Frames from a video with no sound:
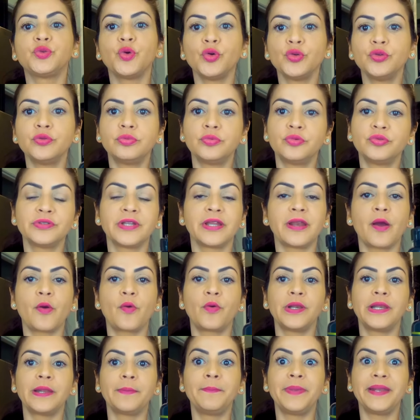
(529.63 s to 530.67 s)
todo mundo irá
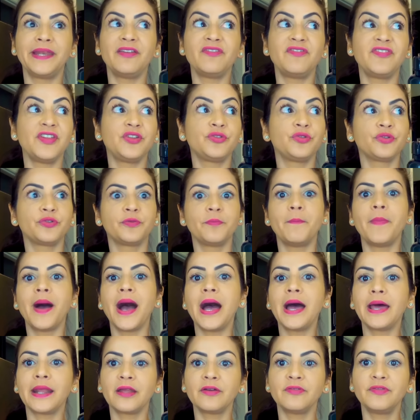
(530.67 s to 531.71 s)
colher benefícios
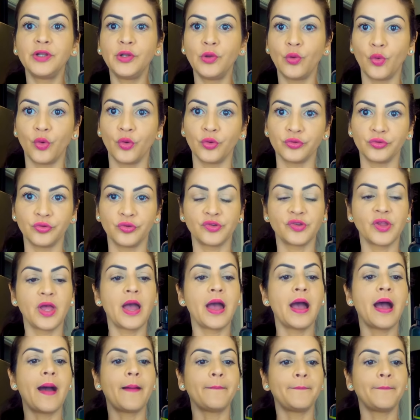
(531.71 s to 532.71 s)
maravilhosos a